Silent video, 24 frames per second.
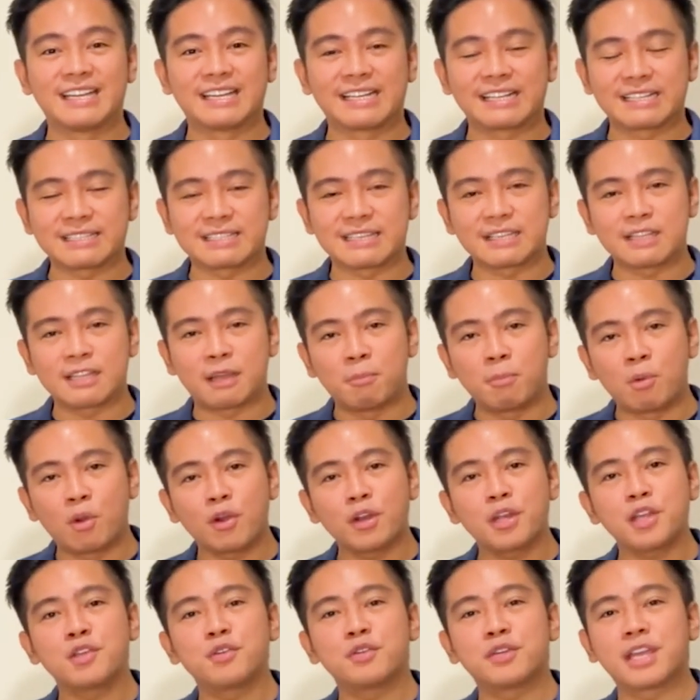Kasi the
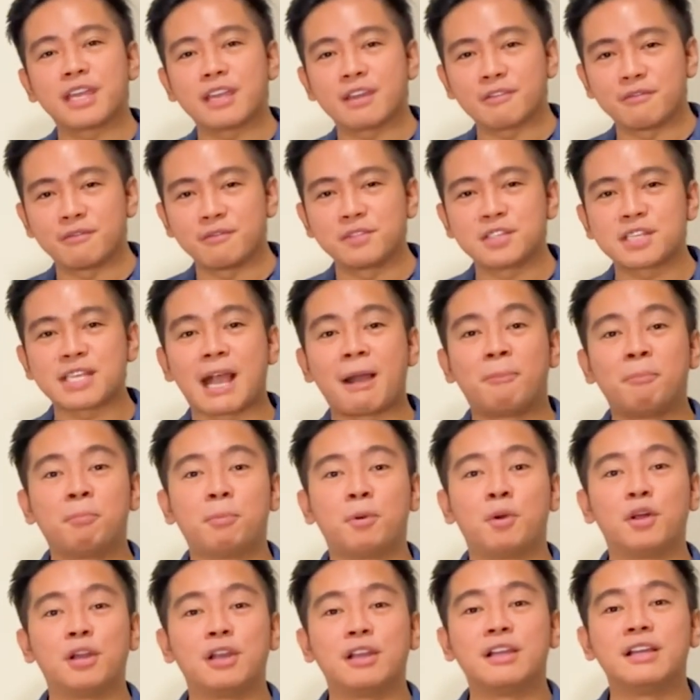more you give
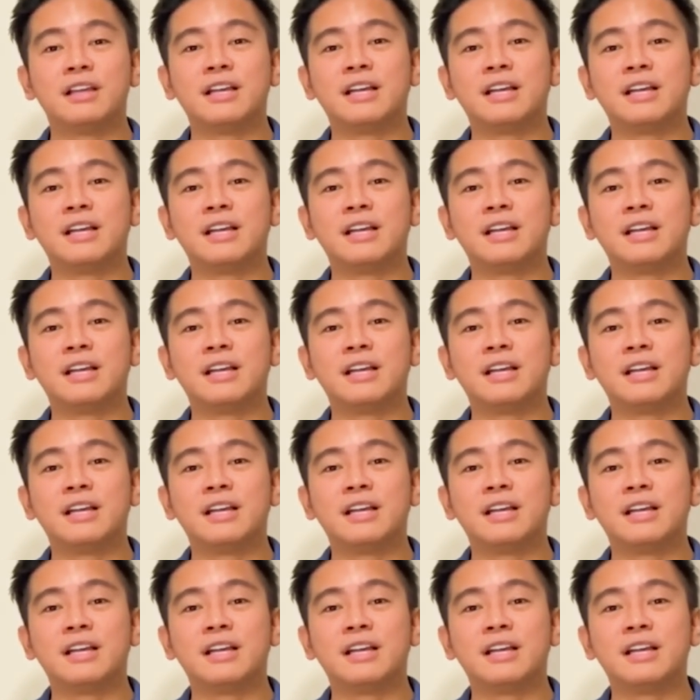sample,